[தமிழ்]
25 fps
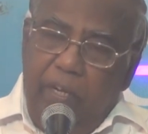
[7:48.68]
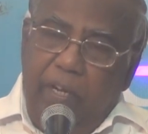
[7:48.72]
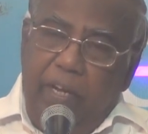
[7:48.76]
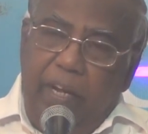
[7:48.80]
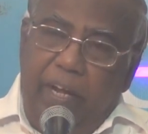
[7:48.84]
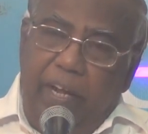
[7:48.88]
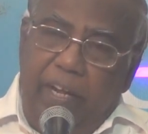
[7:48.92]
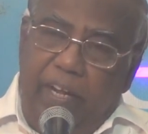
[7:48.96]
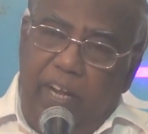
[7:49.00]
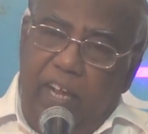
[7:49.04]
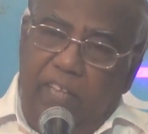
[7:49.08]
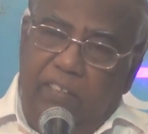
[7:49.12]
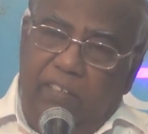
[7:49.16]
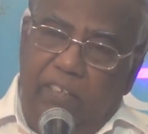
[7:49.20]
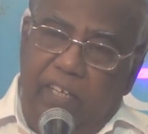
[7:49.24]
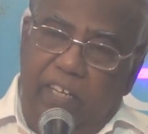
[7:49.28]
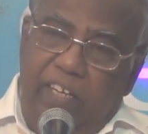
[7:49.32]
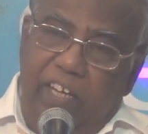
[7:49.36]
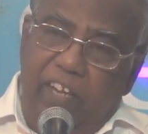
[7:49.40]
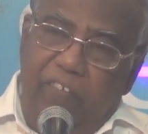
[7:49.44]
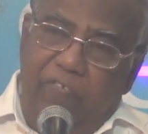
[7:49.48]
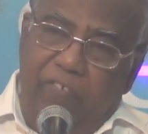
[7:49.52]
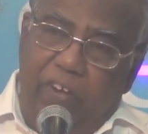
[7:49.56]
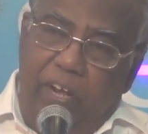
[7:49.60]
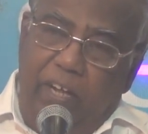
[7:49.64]
இட் ஹாஸ் அ
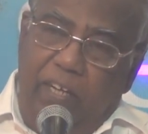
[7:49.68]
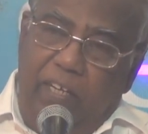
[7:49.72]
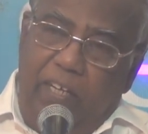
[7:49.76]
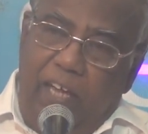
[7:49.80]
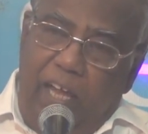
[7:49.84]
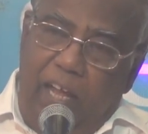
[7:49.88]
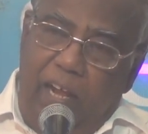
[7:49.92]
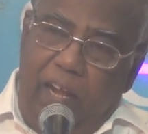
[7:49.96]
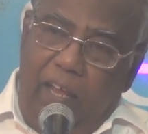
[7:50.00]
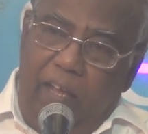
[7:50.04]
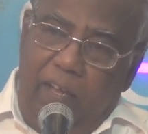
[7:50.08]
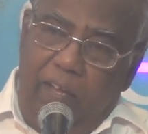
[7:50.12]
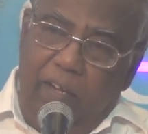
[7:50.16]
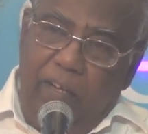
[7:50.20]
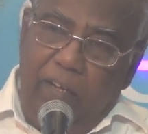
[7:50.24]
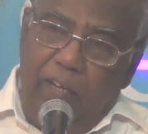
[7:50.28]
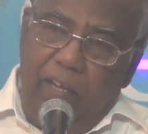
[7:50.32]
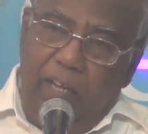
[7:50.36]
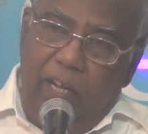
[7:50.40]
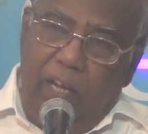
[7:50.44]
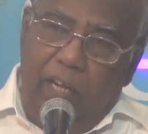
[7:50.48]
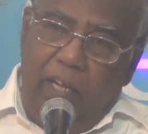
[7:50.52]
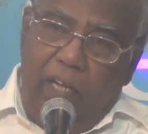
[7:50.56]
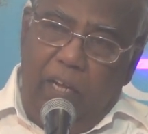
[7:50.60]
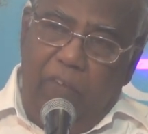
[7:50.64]
டிஃப்ரெண்ட் கலர்
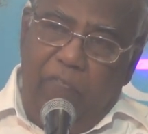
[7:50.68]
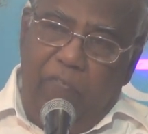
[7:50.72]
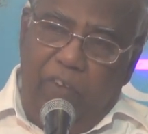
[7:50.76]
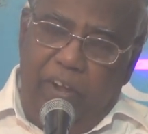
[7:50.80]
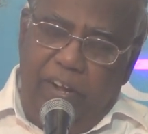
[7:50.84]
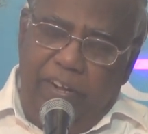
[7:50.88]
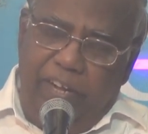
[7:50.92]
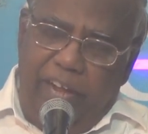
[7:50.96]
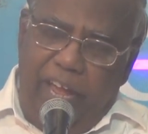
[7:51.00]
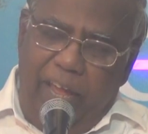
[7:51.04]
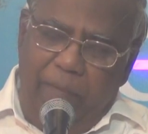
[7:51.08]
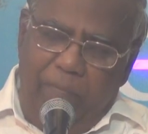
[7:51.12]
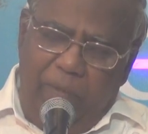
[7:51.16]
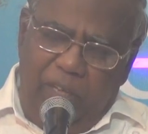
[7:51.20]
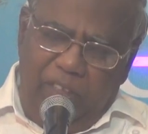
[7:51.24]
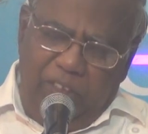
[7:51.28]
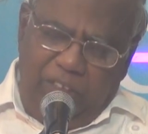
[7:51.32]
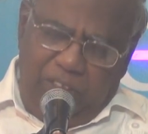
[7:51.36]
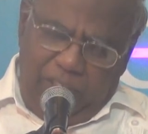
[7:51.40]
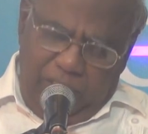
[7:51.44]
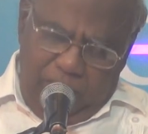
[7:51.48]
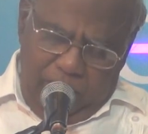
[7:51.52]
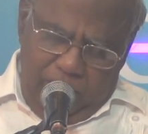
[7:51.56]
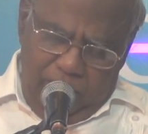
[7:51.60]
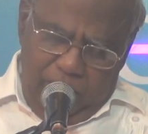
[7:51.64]
இன் டிஃப்ரெண்ட்
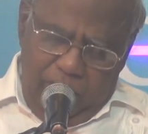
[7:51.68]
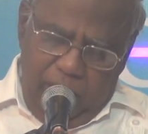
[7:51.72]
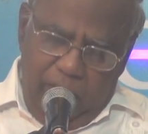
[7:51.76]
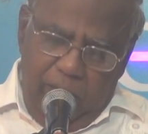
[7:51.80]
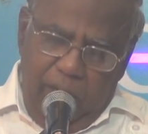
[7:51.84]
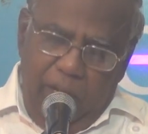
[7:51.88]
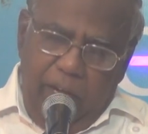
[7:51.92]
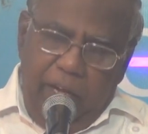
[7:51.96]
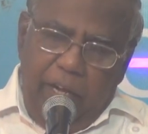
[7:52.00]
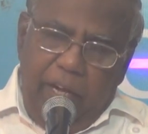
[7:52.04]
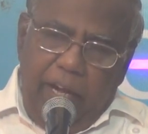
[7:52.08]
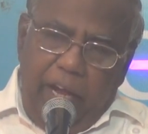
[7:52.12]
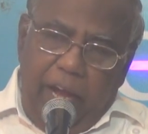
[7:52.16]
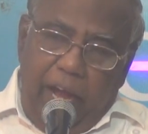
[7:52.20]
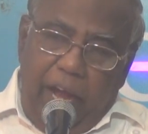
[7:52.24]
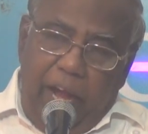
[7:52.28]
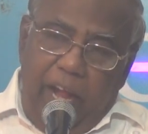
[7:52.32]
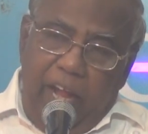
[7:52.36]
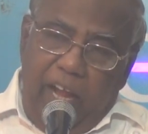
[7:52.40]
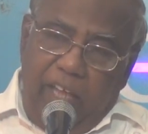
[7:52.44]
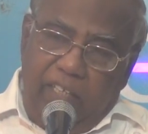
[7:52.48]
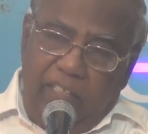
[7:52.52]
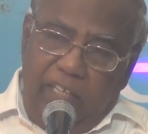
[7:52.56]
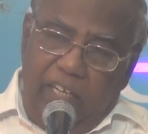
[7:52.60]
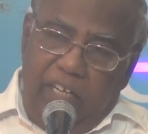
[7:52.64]
டைமென்ஷன்
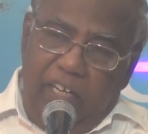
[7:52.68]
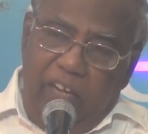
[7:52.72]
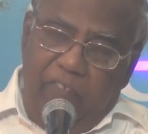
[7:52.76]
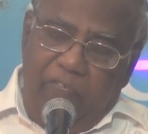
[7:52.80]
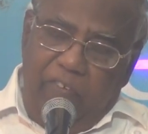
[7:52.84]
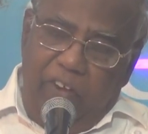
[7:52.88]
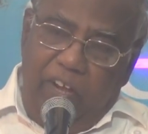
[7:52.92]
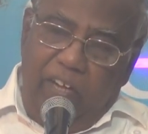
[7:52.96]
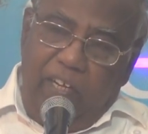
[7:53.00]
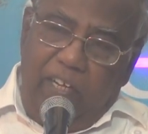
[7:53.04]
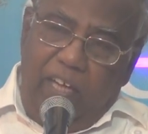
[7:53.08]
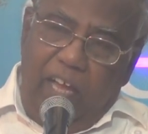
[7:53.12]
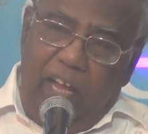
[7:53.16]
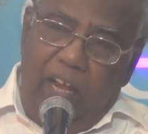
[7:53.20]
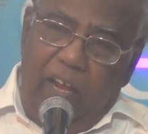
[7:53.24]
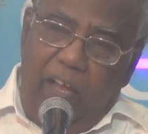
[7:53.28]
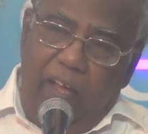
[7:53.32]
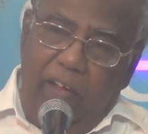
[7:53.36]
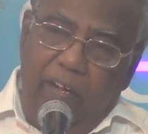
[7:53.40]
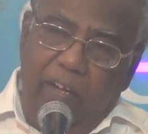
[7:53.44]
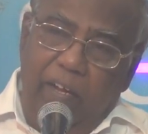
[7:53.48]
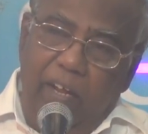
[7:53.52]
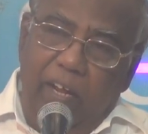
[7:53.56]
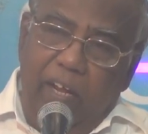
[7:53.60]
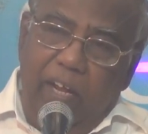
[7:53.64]
இட் ஹாஸ் அ டிஃப்ரெண்ட்
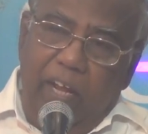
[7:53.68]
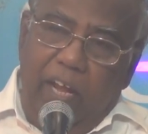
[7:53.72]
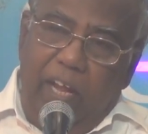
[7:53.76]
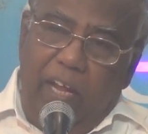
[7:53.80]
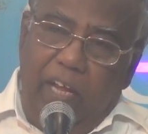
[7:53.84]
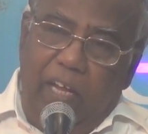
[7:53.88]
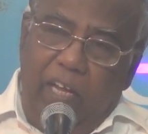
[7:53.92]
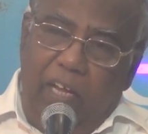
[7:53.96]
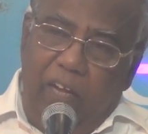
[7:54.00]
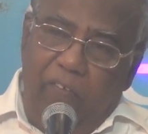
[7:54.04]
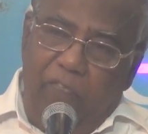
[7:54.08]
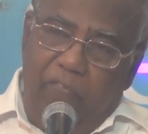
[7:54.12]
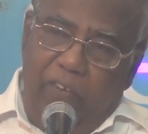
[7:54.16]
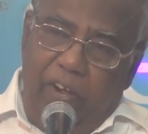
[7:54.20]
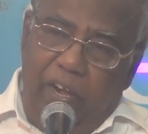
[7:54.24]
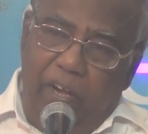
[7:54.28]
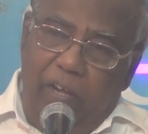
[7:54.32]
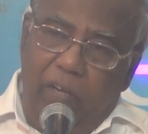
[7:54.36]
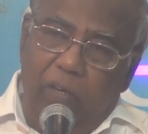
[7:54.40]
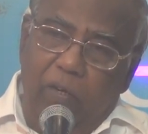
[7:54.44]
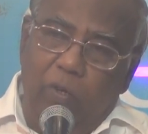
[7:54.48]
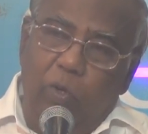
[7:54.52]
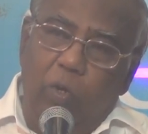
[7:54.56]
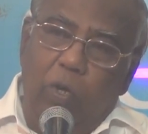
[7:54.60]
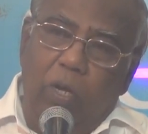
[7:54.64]
கலர் இன் டிஃப்ரெண்ட்
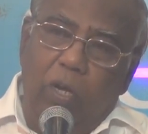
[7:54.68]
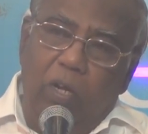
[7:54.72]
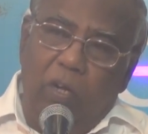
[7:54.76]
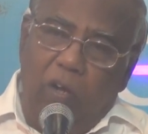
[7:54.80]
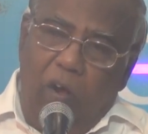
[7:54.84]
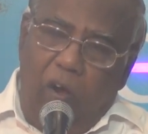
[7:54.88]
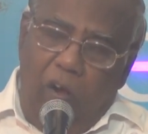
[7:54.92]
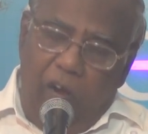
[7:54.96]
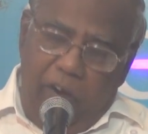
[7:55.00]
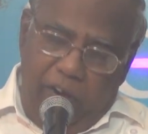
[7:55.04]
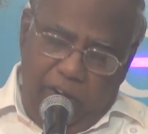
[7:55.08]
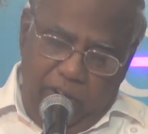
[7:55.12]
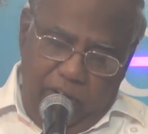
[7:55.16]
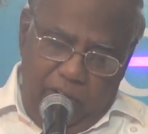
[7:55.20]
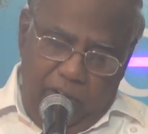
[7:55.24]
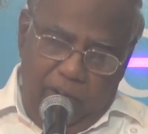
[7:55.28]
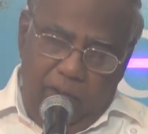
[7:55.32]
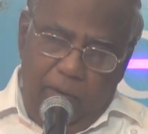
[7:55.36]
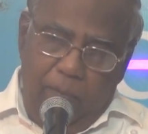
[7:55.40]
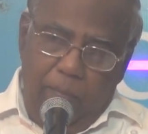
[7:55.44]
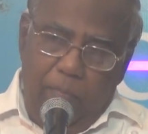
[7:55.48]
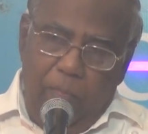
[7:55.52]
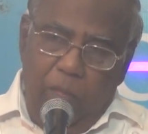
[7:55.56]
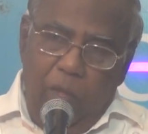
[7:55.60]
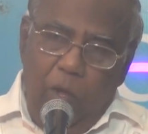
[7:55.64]
கார்னர்
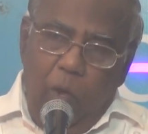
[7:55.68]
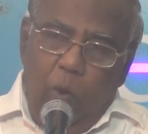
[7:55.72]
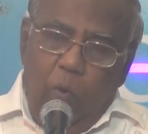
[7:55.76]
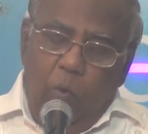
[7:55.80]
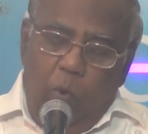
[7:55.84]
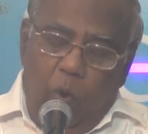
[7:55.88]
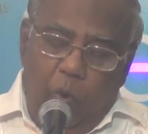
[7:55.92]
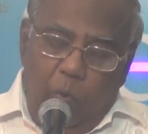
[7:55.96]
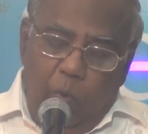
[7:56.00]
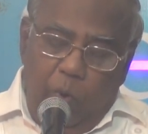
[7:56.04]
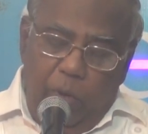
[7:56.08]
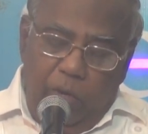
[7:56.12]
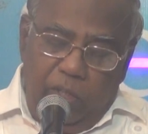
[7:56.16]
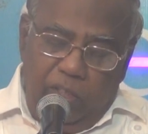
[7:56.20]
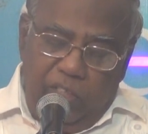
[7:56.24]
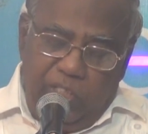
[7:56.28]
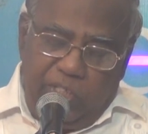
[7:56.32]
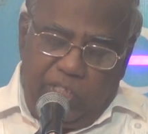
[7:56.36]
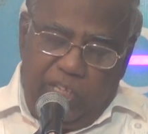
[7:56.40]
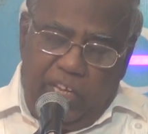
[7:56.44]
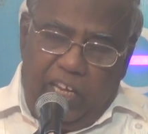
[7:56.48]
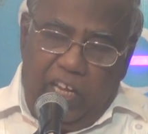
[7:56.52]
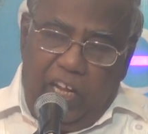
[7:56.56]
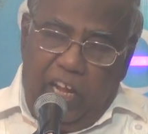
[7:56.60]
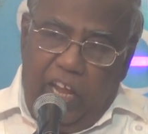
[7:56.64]
ஒவ்வொரு
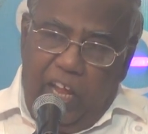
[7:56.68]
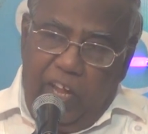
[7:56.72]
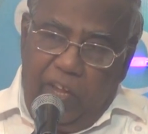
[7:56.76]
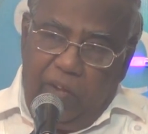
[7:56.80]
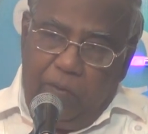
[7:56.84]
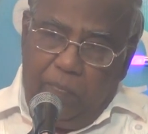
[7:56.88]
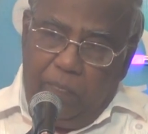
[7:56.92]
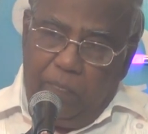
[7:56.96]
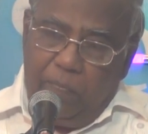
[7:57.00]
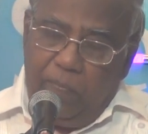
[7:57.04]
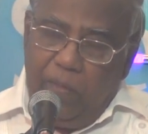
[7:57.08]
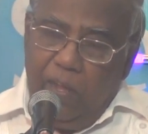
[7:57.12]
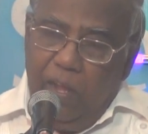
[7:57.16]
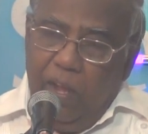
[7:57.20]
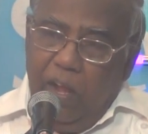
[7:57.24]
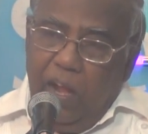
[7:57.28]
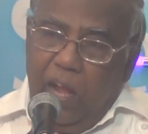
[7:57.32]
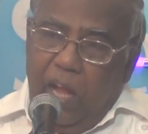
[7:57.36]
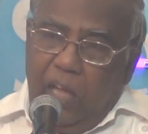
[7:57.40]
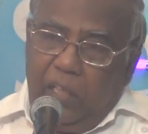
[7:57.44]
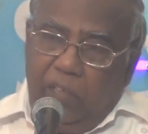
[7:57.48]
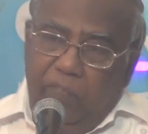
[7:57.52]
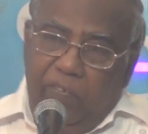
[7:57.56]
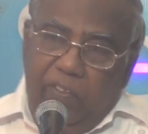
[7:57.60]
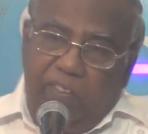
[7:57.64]
திசையிலேயும்
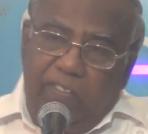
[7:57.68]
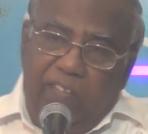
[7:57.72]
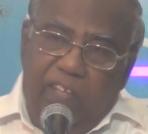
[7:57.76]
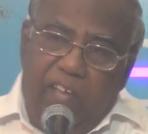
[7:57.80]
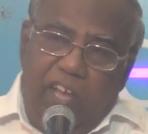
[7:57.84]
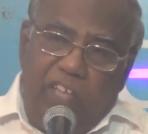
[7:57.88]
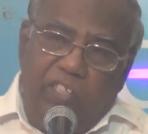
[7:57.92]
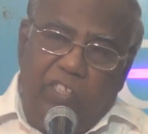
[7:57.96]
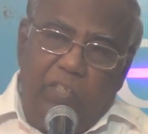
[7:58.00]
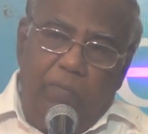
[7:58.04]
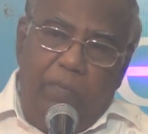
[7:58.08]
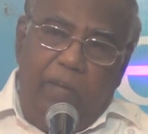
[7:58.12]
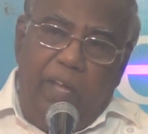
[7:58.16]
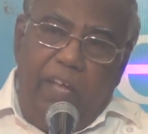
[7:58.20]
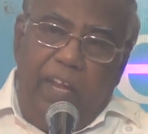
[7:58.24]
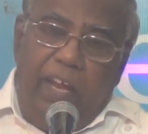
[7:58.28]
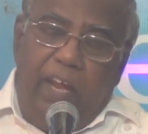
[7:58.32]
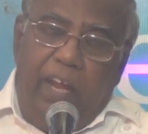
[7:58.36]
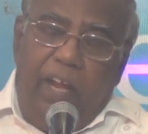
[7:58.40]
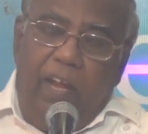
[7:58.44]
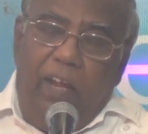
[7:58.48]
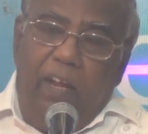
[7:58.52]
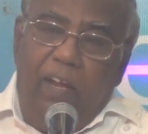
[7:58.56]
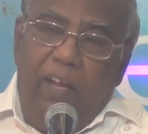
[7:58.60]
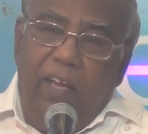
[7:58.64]
அது வித்தியாசமான
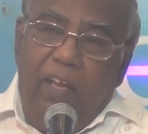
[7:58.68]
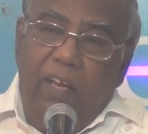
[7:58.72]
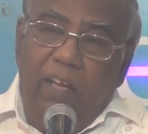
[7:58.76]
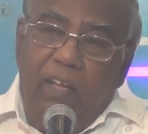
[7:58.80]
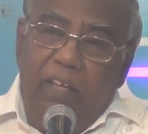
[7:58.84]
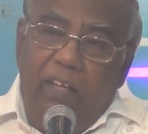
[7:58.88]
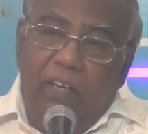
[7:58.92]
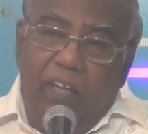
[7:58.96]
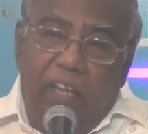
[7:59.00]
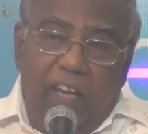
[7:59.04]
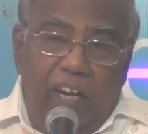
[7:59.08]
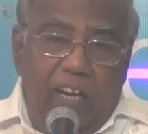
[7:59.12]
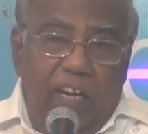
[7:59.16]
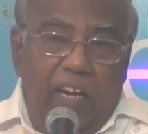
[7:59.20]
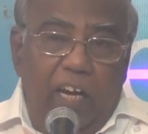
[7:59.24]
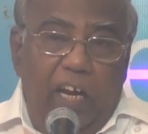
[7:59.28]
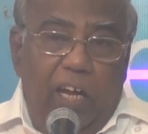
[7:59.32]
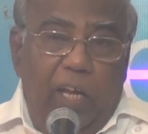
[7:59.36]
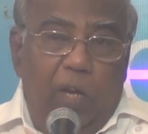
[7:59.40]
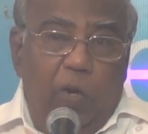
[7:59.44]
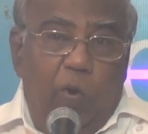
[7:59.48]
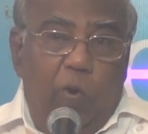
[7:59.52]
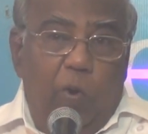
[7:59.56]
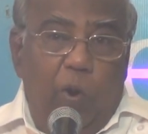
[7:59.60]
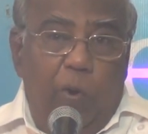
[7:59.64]
நிறங்களை
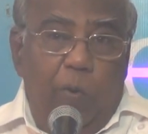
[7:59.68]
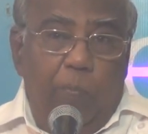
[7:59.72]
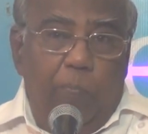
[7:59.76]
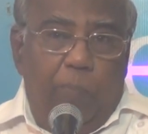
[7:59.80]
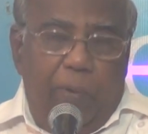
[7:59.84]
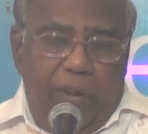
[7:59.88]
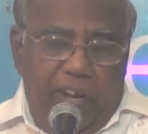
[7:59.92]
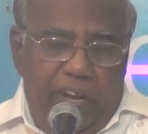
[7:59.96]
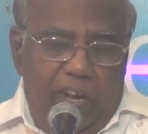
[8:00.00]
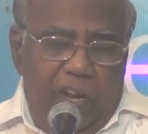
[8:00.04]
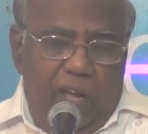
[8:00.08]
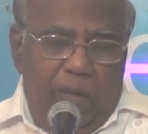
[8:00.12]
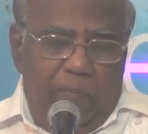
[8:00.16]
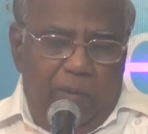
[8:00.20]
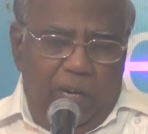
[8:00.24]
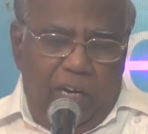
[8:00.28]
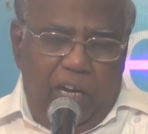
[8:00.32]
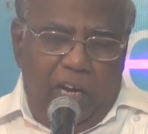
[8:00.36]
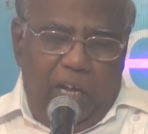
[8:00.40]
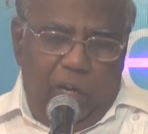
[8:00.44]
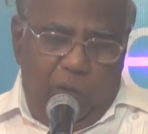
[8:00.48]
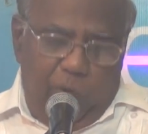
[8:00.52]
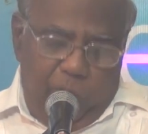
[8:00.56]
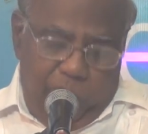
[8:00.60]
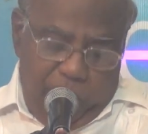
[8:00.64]

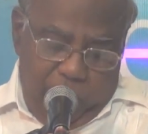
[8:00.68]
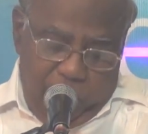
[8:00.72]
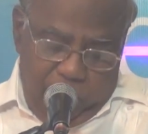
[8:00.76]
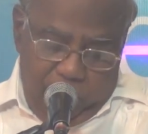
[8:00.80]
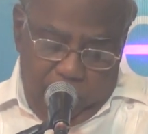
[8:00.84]
பரிணாமங்களை கொண்டது